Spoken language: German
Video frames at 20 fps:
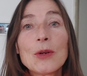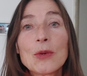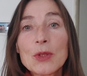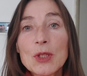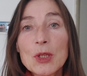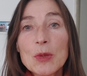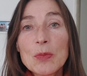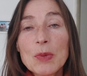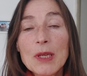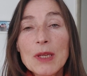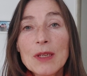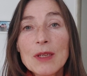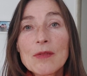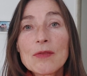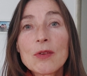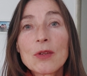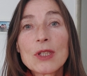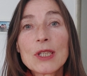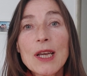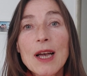Und ich bin
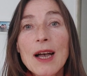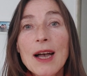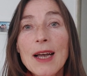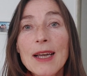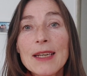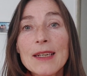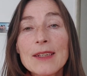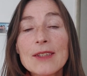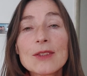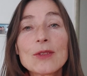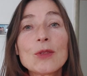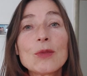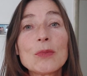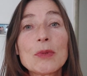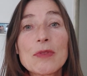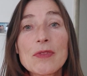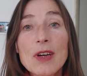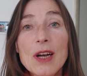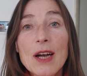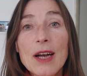davon geheilt und
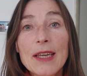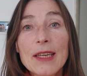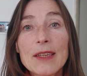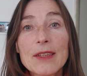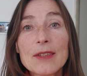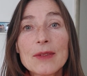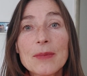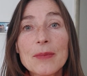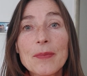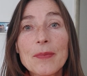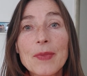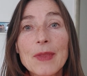befreit.